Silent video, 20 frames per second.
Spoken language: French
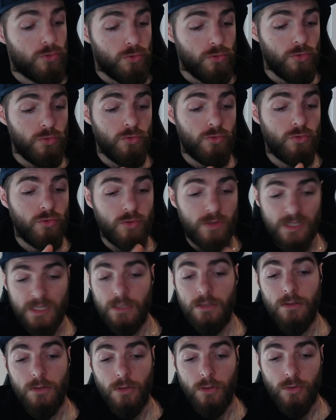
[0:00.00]
tu,
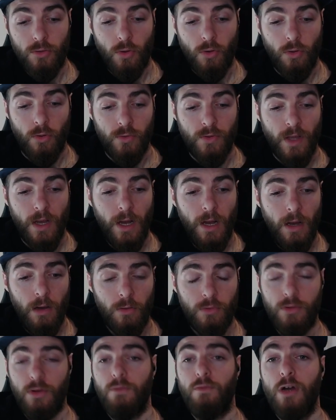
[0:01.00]
signes ton contrat,
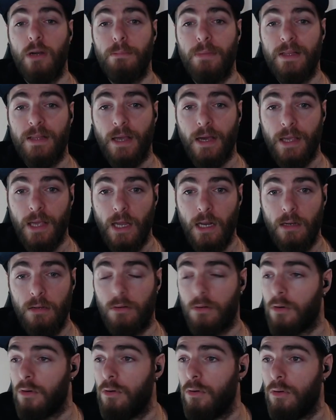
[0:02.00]
on t'envoie le matériel,
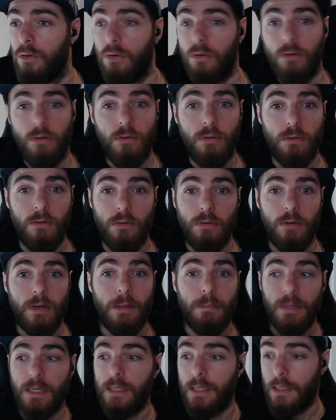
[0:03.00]
donc
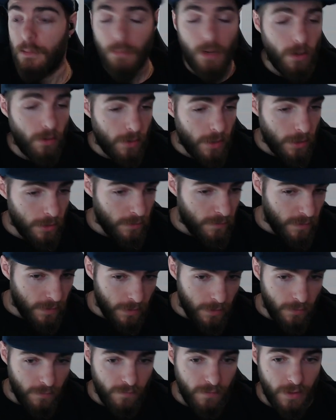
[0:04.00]
la BD, bah, regarde,
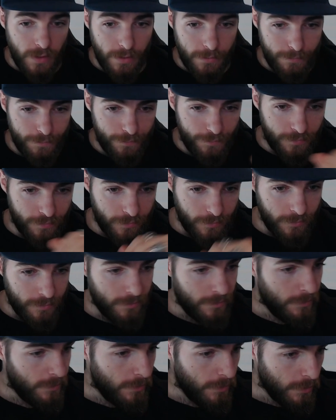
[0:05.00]
on va,
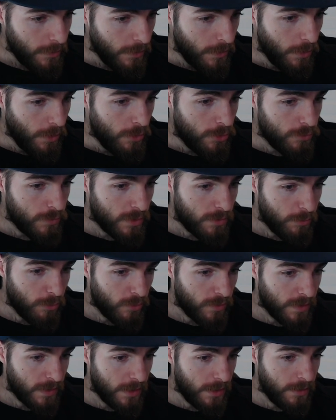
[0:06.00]
je vais te
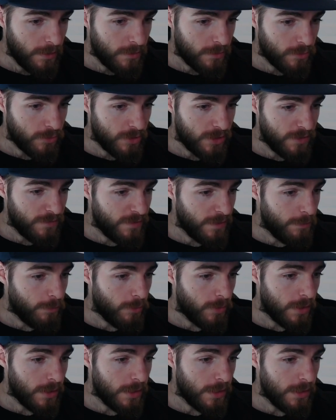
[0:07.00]
montrer euh, ce que j'ai fait
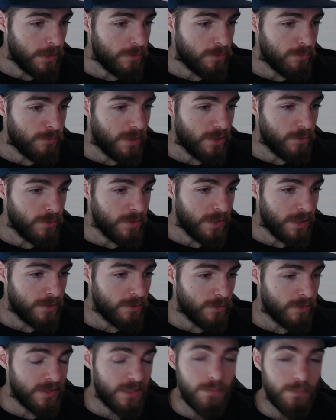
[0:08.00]
pour les, humanoïdes
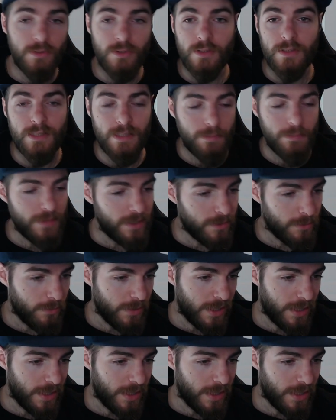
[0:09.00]
associés, puisque c'est peut-être